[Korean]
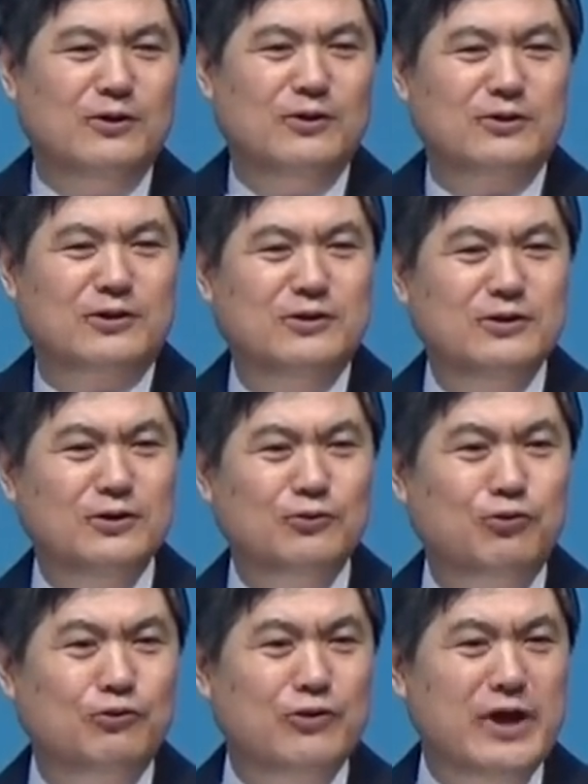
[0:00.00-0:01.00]
그
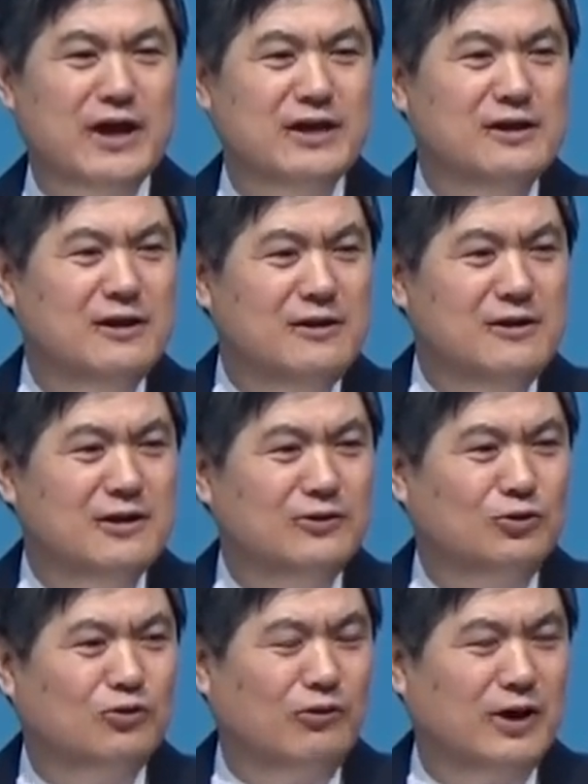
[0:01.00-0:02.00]
후에 1년
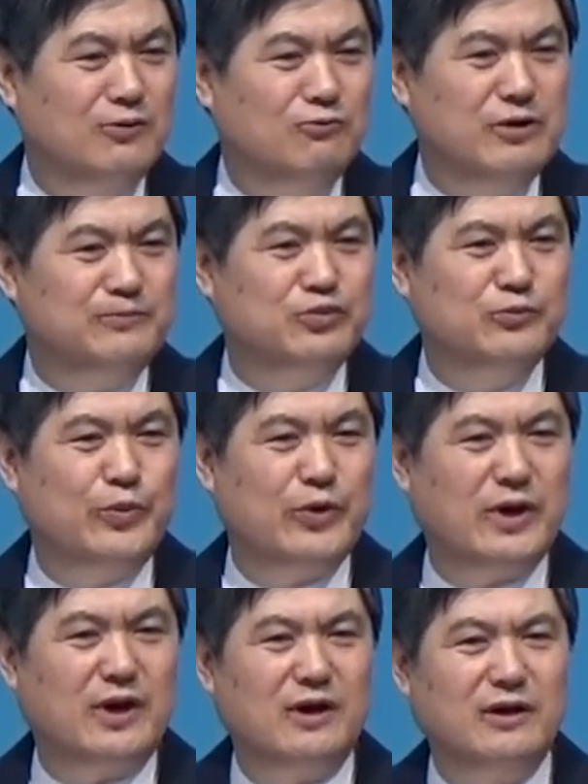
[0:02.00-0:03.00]
동안 우리
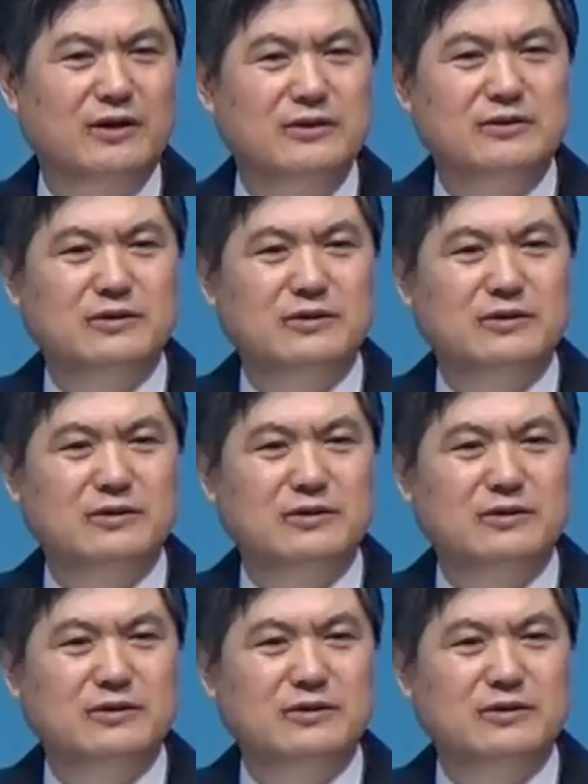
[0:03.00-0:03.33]
부부가